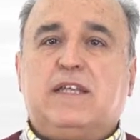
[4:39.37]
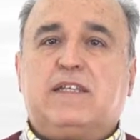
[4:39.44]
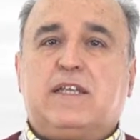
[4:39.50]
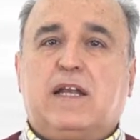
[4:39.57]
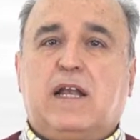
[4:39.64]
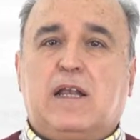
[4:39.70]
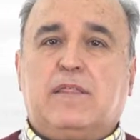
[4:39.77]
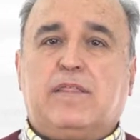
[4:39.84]
y se
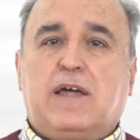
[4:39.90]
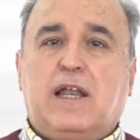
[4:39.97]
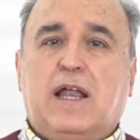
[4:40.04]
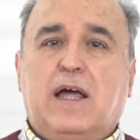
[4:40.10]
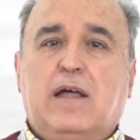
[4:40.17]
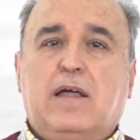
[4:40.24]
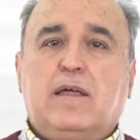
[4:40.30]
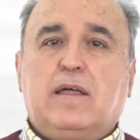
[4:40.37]

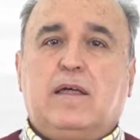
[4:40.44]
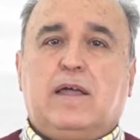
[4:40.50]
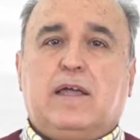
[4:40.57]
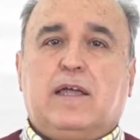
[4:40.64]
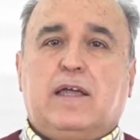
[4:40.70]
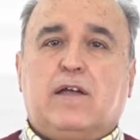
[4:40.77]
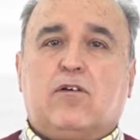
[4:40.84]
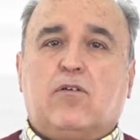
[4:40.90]
analizará
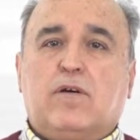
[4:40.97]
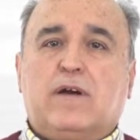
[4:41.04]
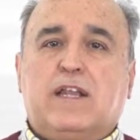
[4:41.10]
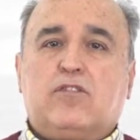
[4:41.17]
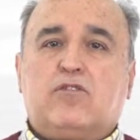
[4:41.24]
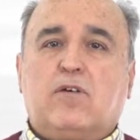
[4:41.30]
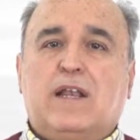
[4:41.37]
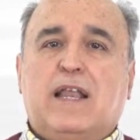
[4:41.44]
en
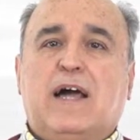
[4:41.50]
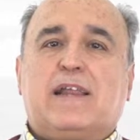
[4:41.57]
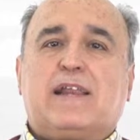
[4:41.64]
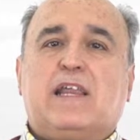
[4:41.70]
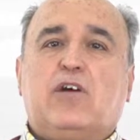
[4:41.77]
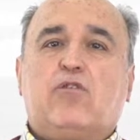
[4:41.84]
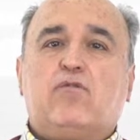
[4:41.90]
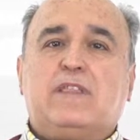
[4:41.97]
concreto la
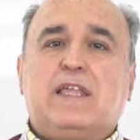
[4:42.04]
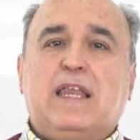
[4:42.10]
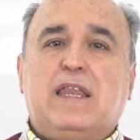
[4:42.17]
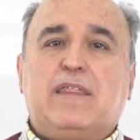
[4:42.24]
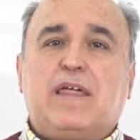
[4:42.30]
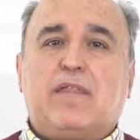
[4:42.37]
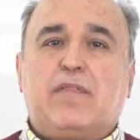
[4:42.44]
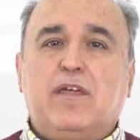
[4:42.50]

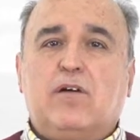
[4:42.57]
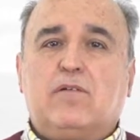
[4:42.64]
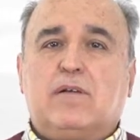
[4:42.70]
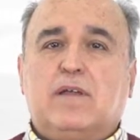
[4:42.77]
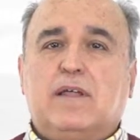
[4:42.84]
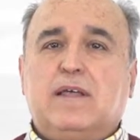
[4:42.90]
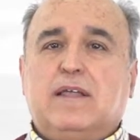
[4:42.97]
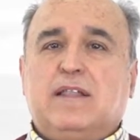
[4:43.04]
reutilización